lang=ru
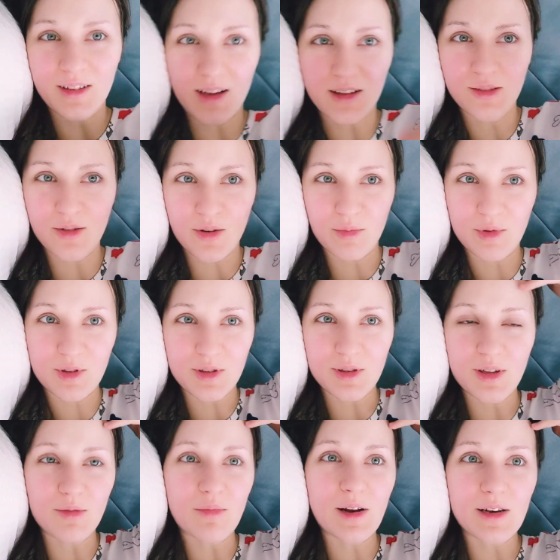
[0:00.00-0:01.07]
ни одной
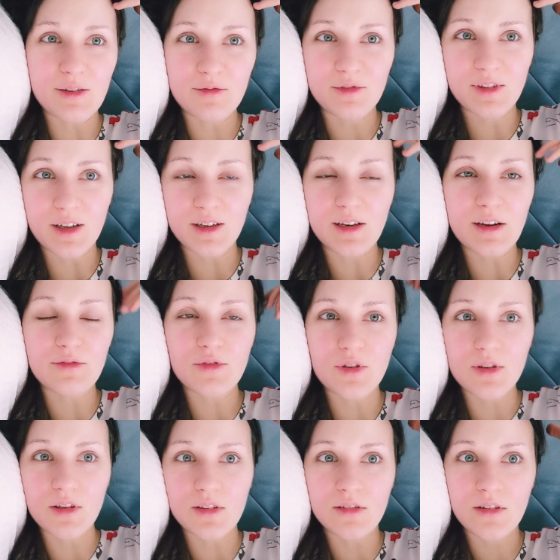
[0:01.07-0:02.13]
обычной нормальной фотографии
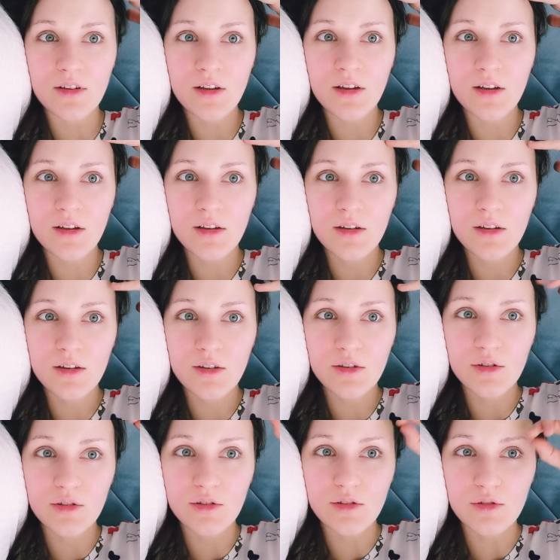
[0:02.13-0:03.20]
нет.
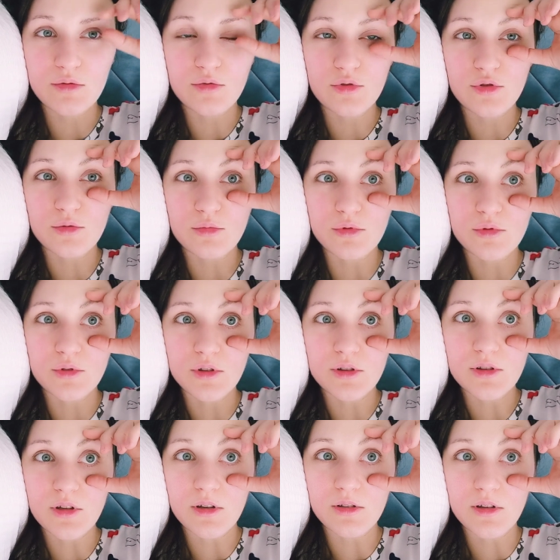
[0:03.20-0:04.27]
Тут еще буду
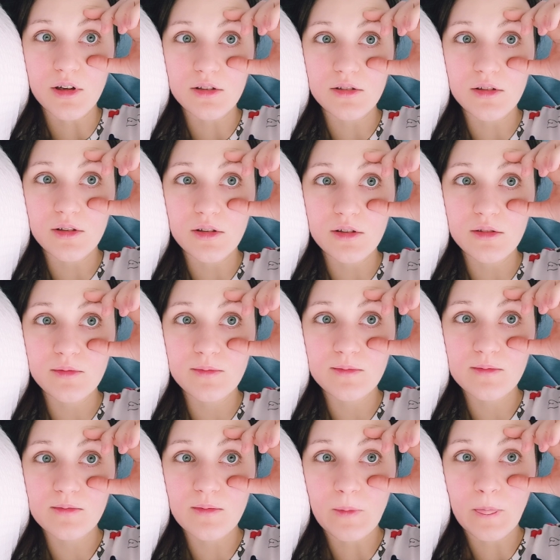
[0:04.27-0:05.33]
красноглазые.
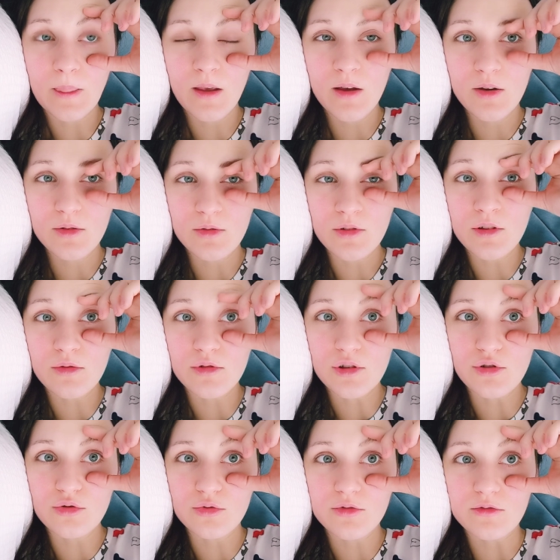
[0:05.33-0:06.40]
я
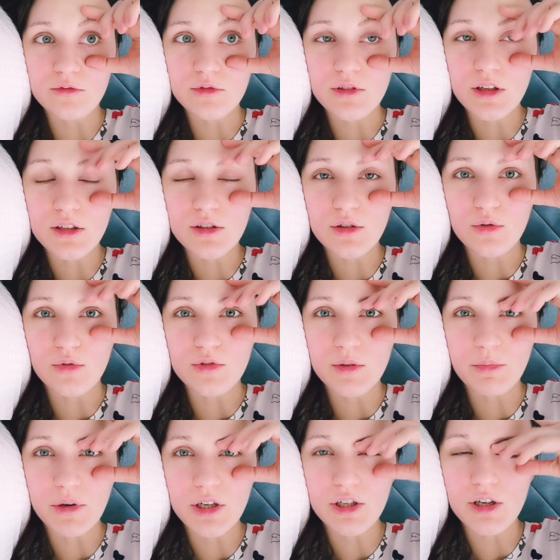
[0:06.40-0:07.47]
уже чувствую, знаете, такое
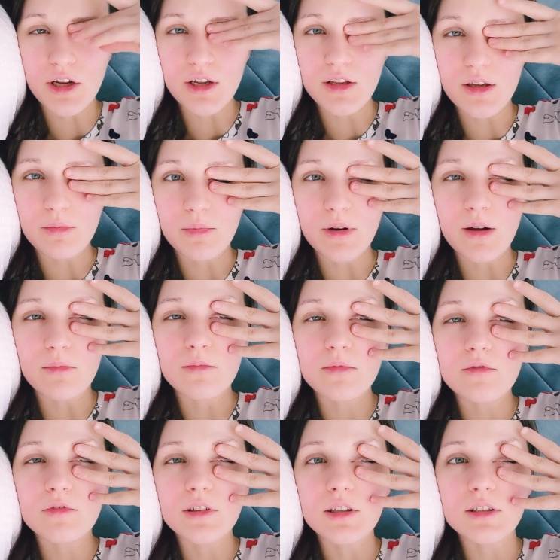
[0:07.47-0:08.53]
напряжение прям
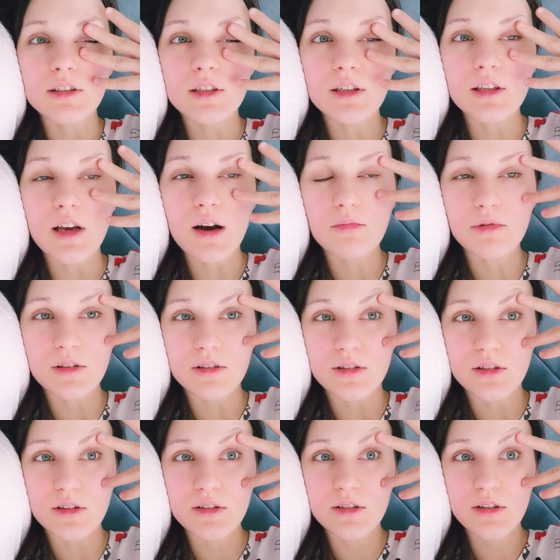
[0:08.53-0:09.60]
в глазных
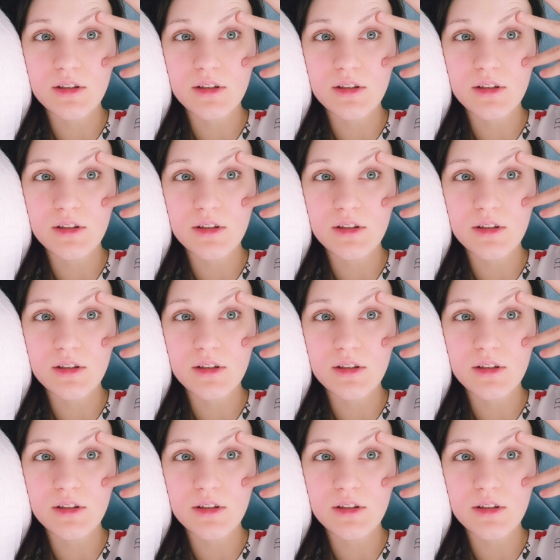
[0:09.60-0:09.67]
яблоках.